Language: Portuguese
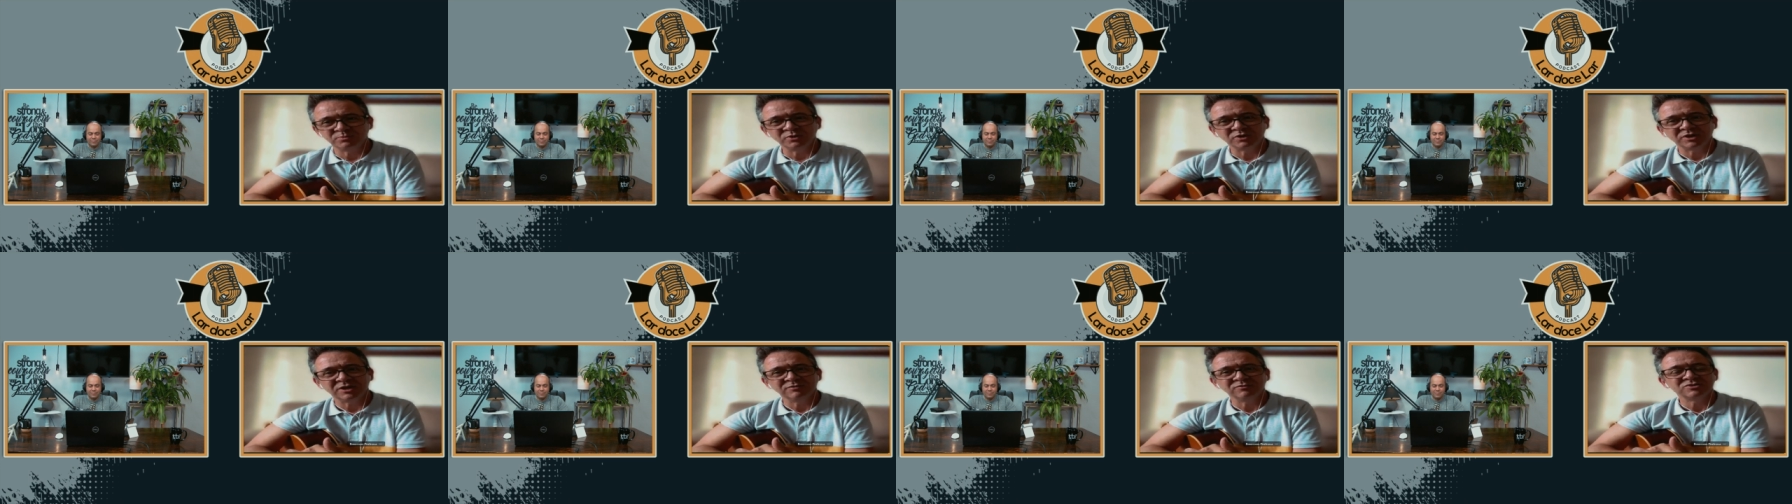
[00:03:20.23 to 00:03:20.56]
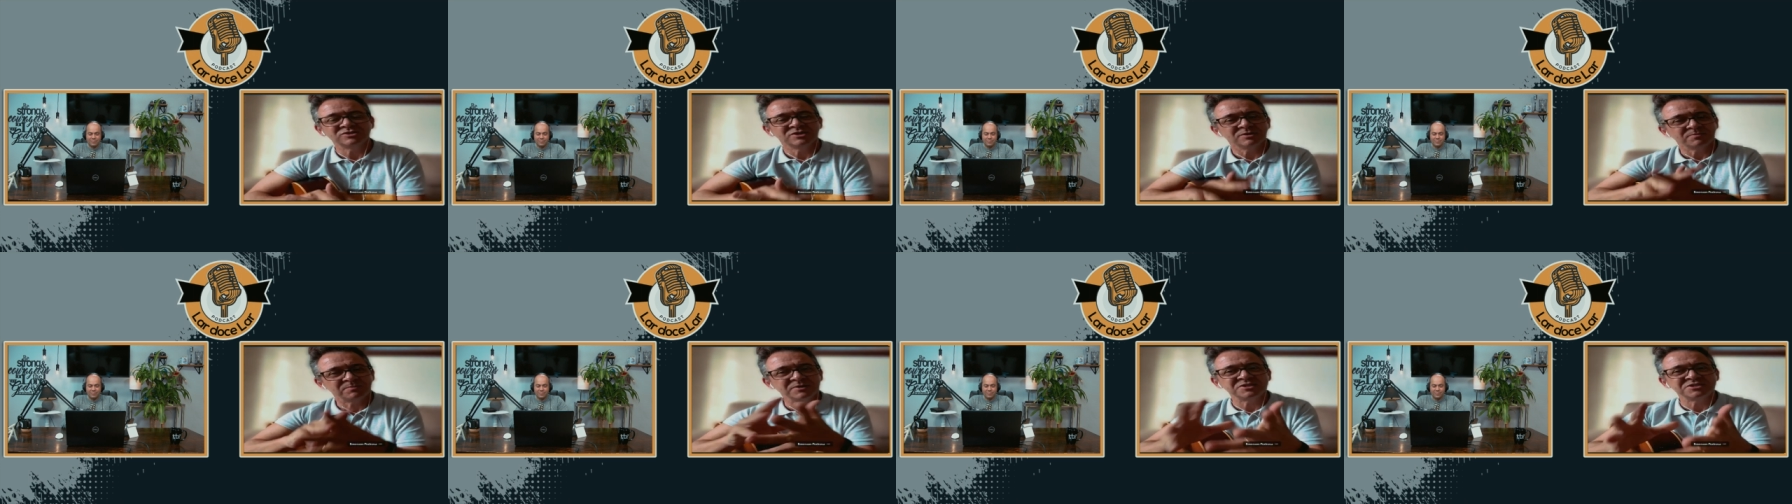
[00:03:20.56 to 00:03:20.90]
porque
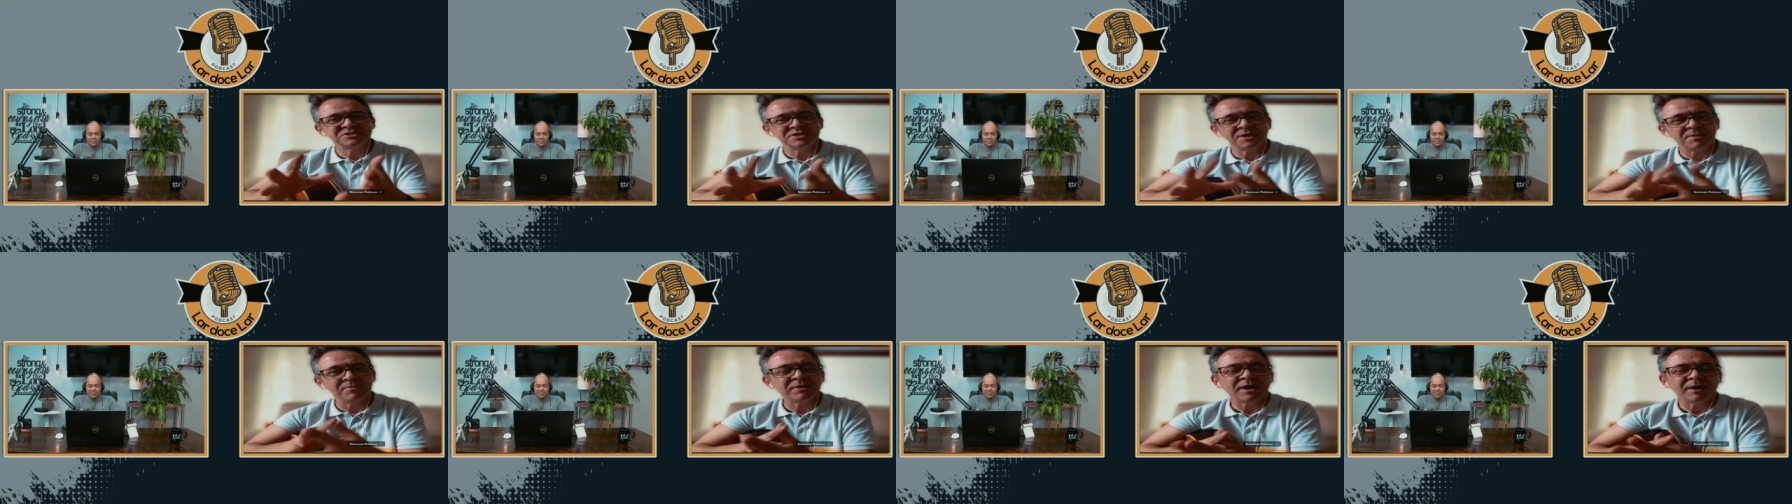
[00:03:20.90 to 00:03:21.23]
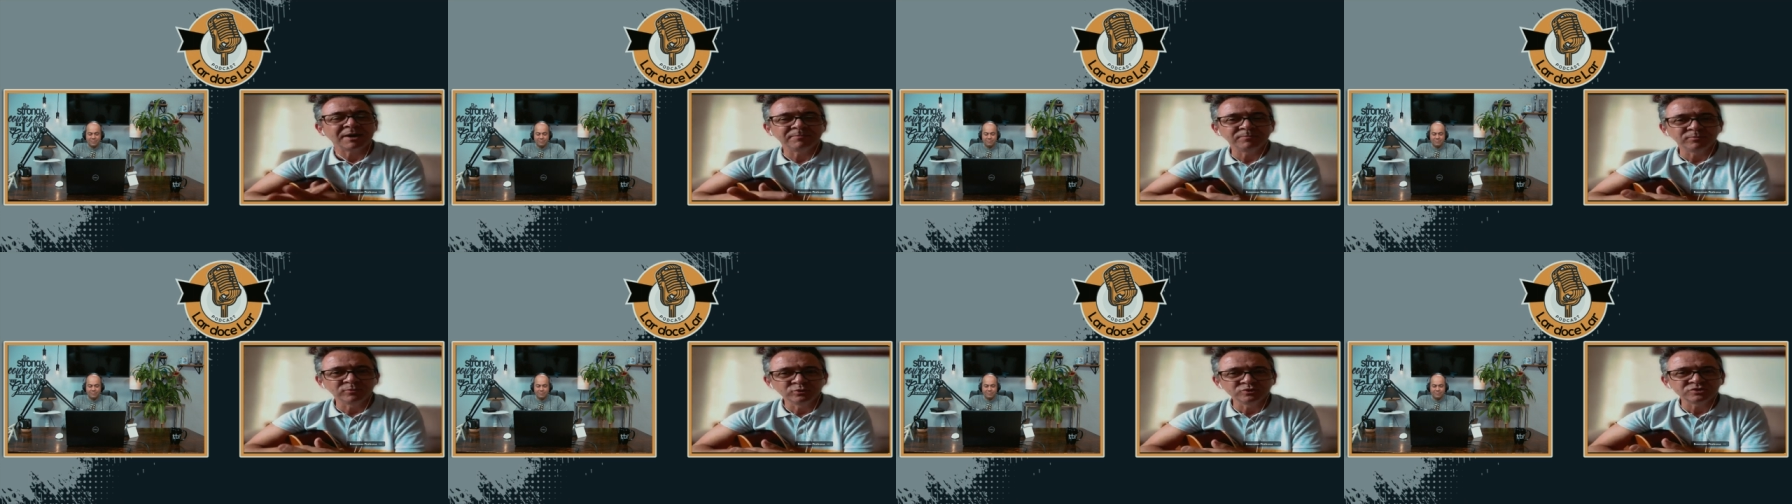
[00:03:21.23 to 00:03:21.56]
você percebe que
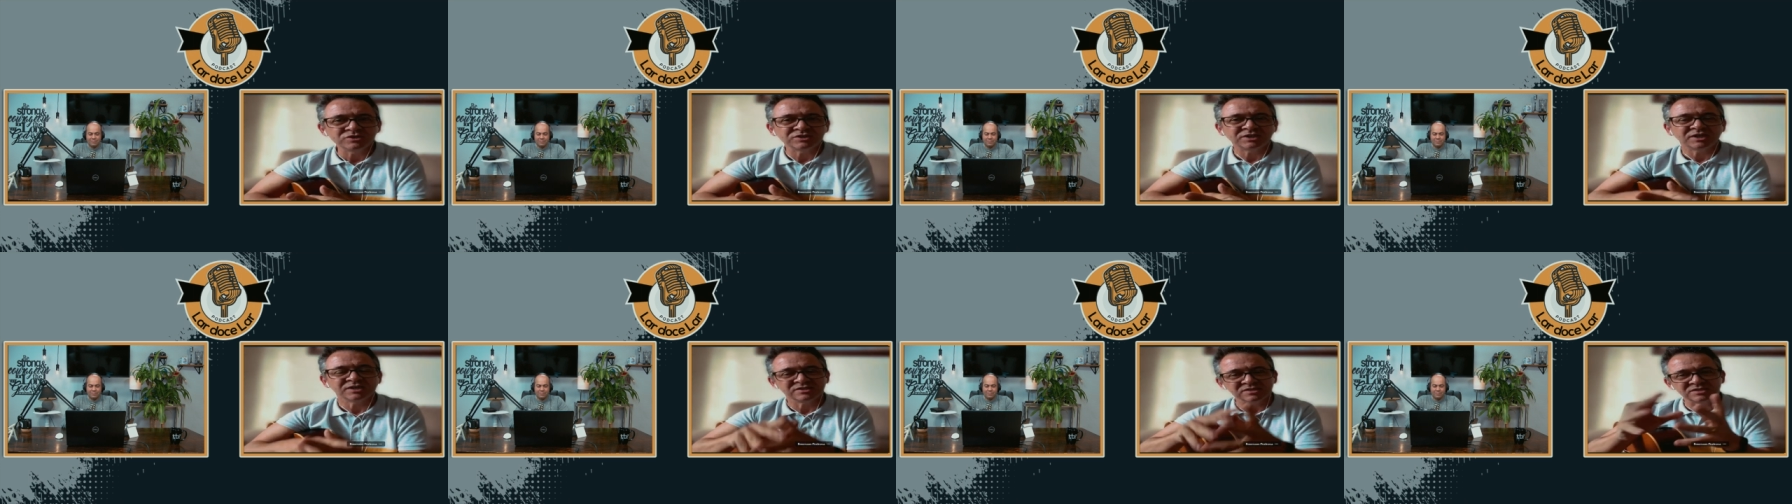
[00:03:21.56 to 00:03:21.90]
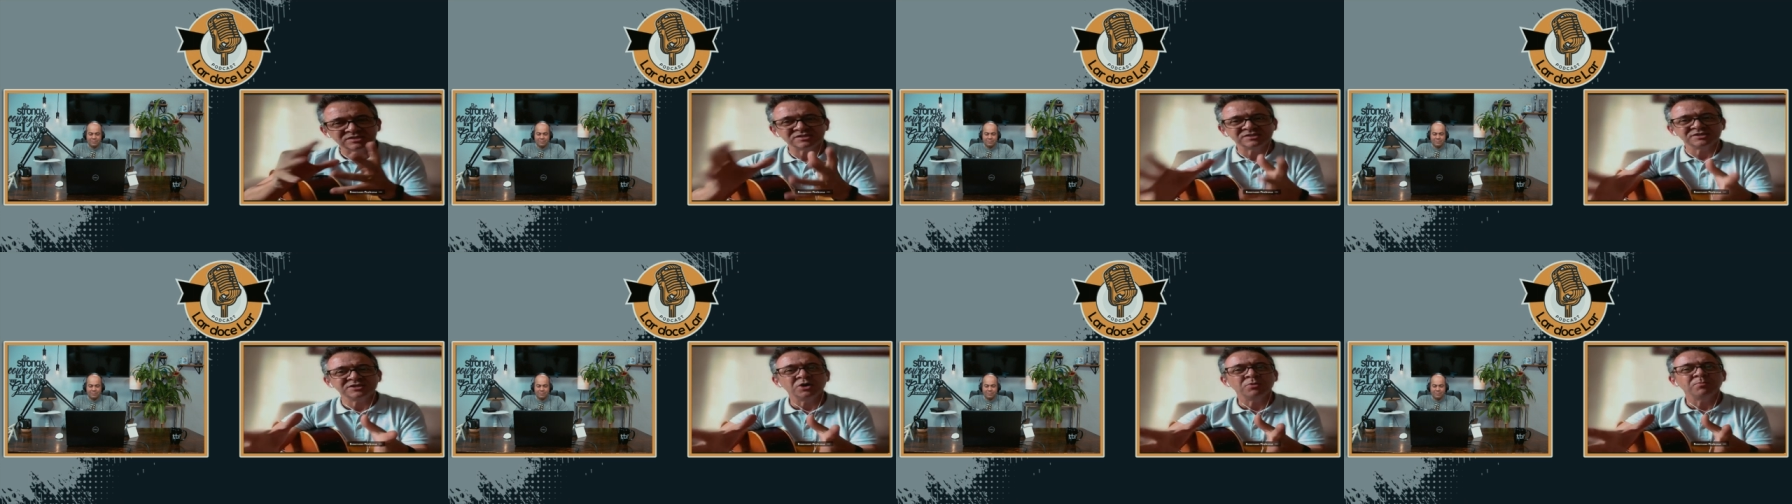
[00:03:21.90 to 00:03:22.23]
a música em
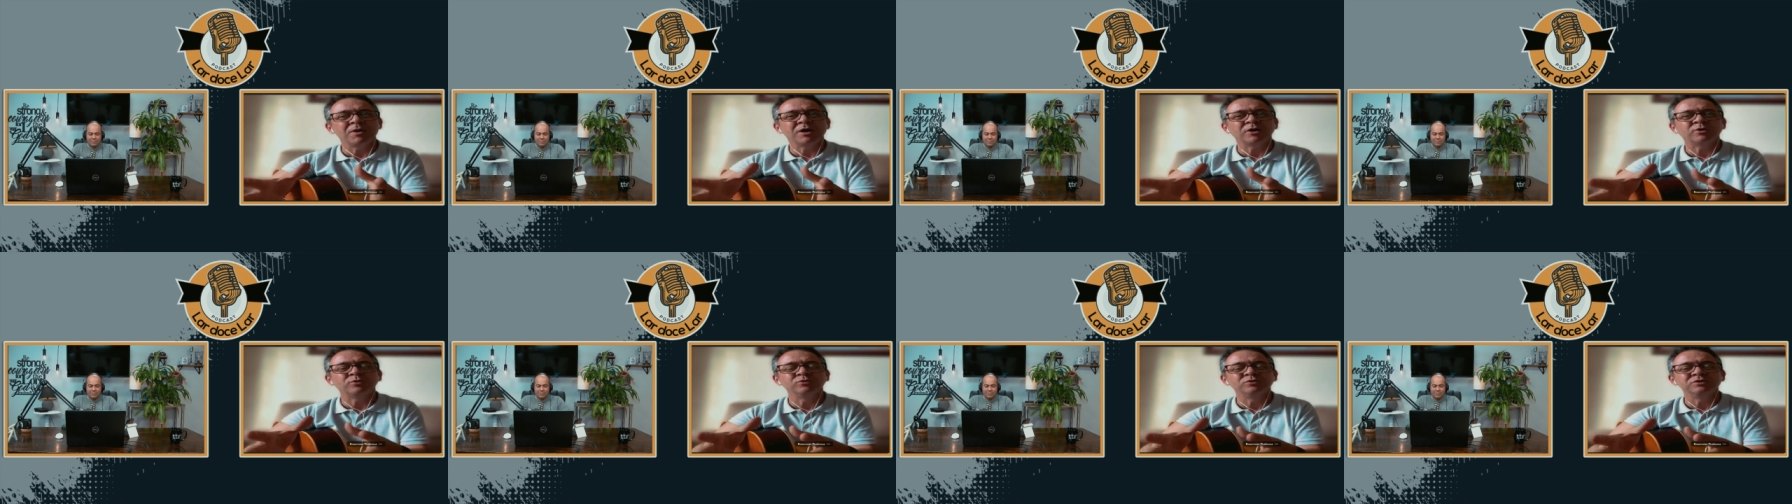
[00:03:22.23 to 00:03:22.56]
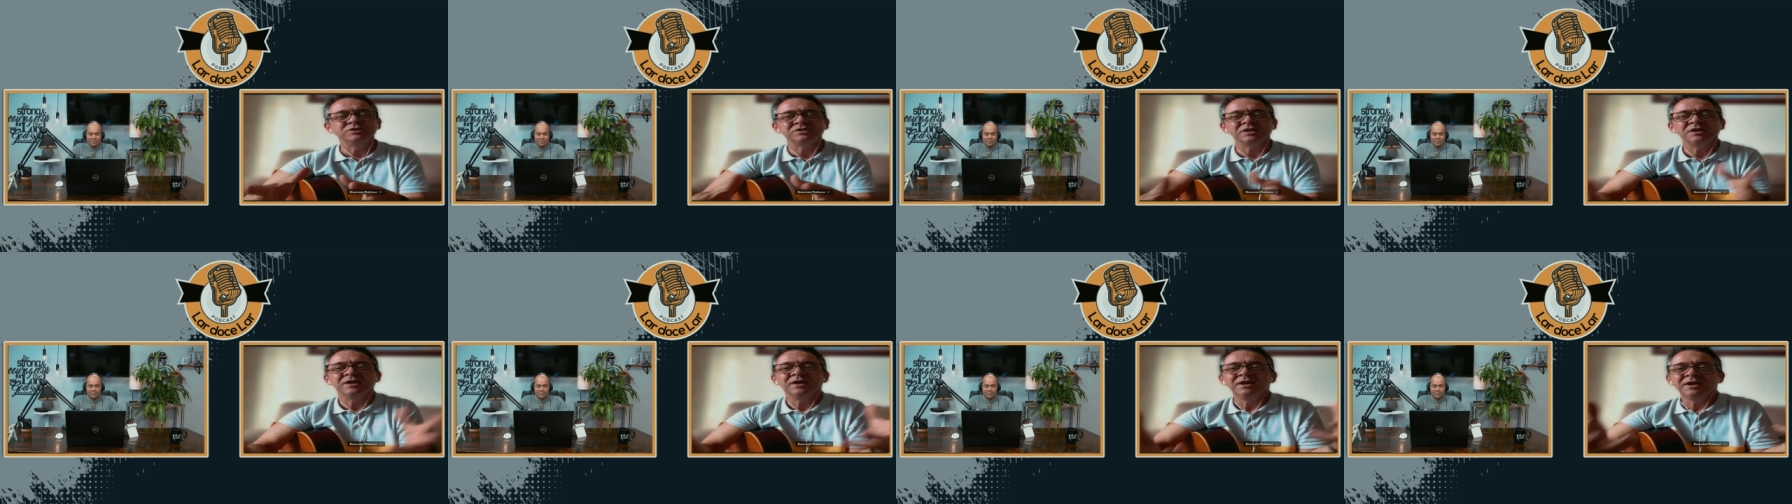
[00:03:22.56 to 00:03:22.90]
si é uma
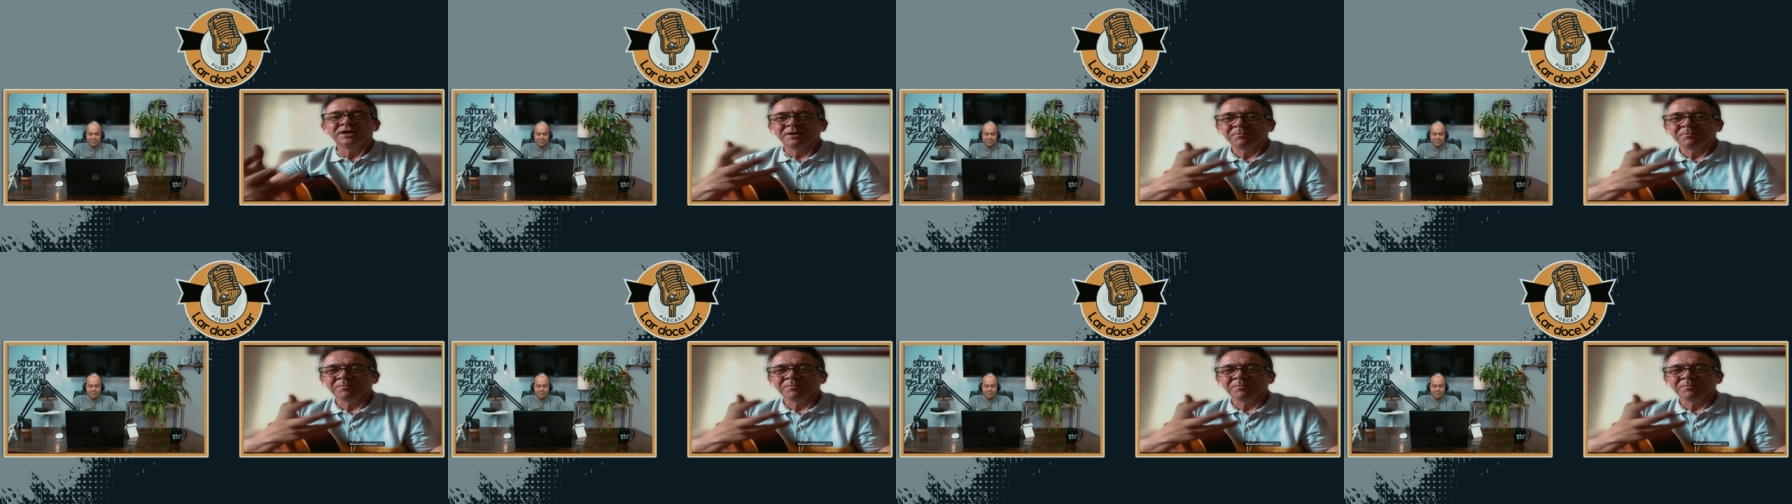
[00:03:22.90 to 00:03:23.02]
coisa,